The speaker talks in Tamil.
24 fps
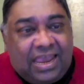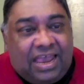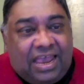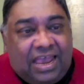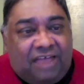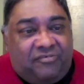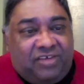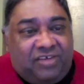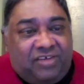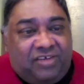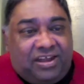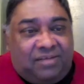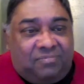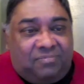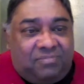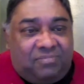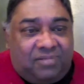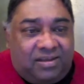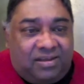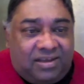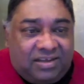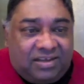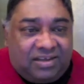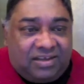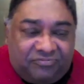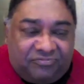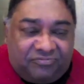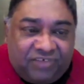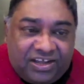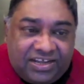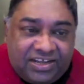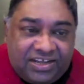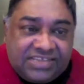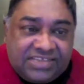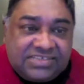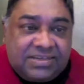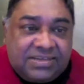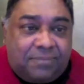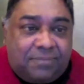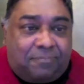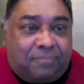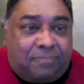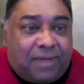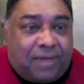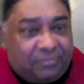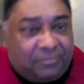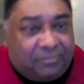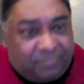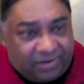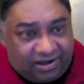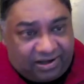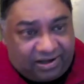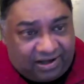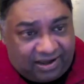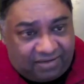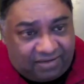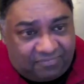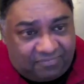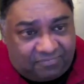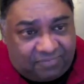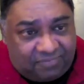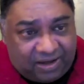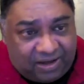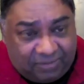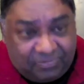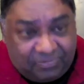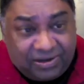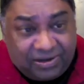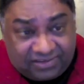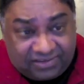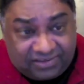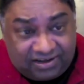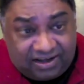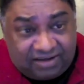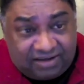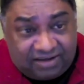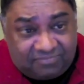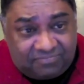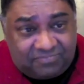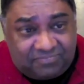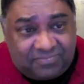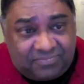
அவையில் டிஃபெண்டன்ஸை பயப்படுத்தலாம் பயப்படுத்தலாம்